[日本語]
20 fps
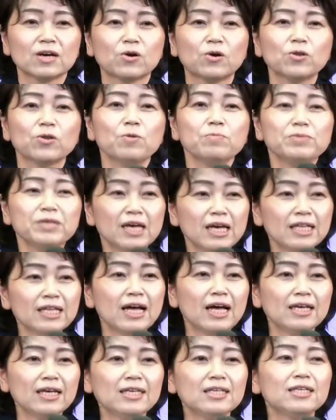この見え
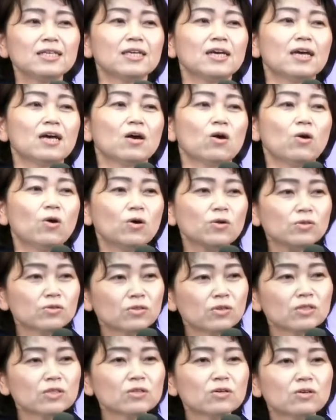ない本
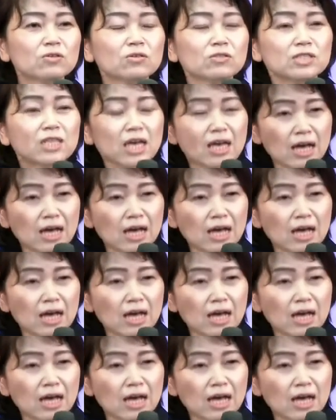当にこの世